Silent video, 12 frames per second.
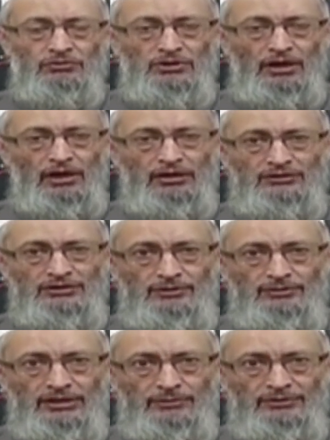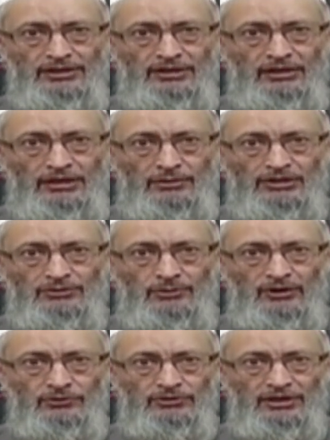तो इसका हरगिज ये मतलब नहीं है कि नमाज
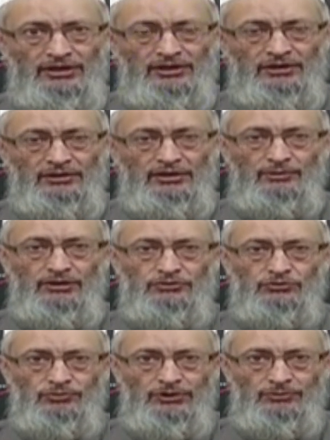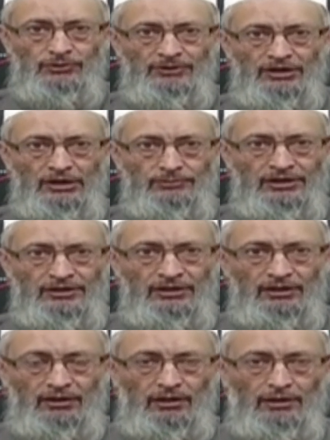माफ हो जाएगी नमाज तो फिर भी पढ़ना
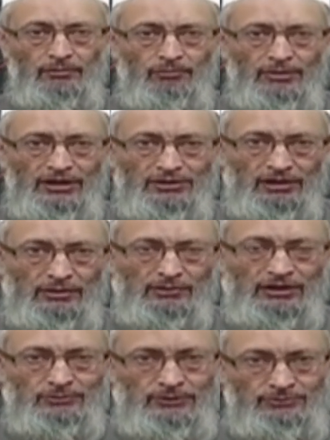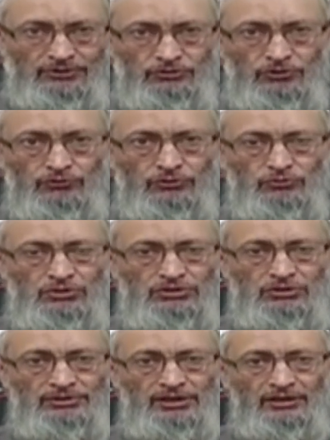पड़ेगी बल्कि नमाज में फिर जो वजू
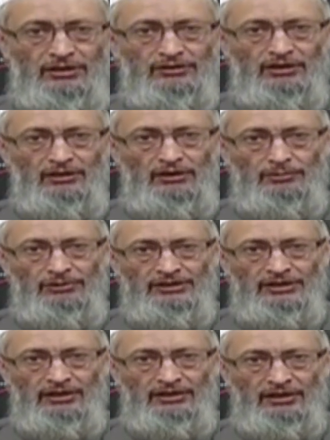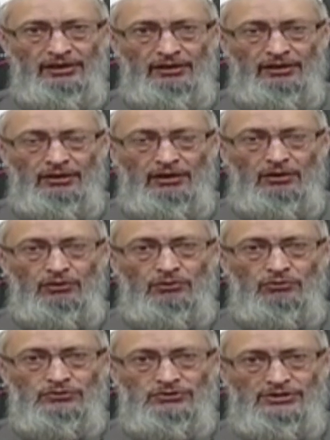जबीरे का तरीका बताया गया है
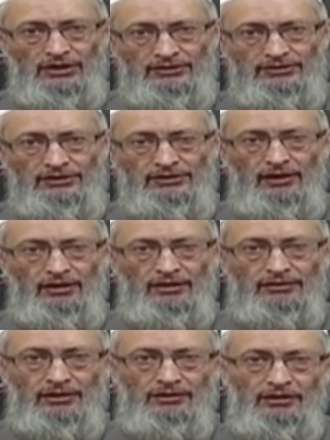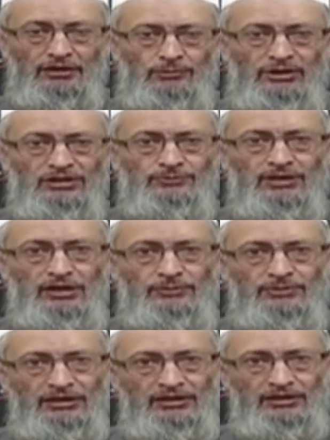उस तरह से तहारत करके नमाज पढ़ना
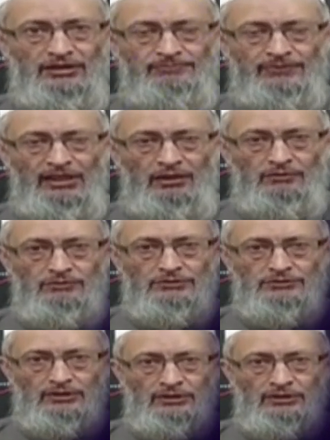पड़ेगी तो